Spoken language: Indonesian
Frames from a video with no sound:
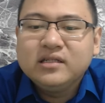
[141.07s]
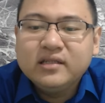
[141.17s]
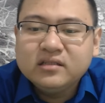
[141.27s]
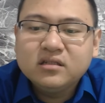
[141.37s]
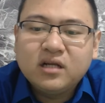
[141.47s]

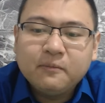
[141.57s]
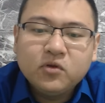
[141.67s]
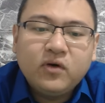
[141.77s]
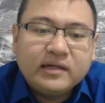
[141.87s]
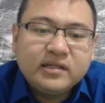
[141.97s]
jenis
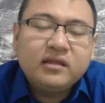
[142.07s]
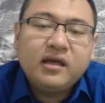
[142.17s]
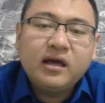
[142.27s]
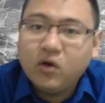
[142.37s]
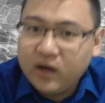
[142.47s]
kripto
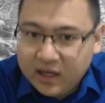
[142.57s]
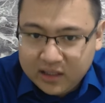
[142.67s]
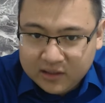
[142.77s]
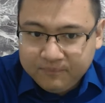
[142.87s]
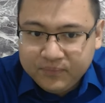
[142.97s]
aset yang
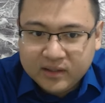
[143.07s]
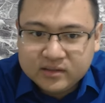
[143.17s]
lokal.